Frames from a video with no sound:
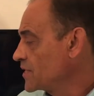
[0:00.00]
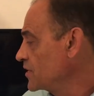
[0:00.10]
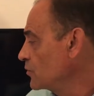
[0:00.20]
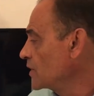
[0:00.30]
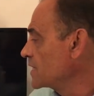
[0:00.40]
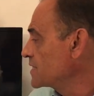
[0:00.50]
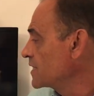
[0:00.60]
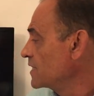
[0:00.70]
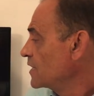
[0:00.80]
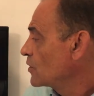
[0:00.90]
a
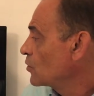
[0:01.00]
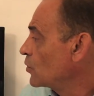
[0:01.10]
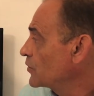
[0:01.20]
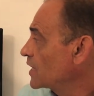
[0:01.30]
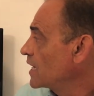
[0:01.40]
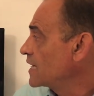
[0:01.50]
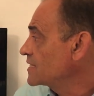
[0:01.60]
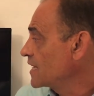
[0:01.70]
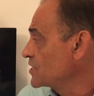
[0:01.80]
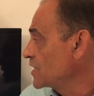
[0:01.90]
segurança contra
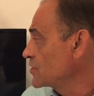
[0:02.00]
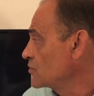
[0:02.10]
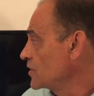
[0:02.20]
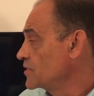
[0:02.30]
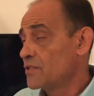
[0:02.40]
as radiações.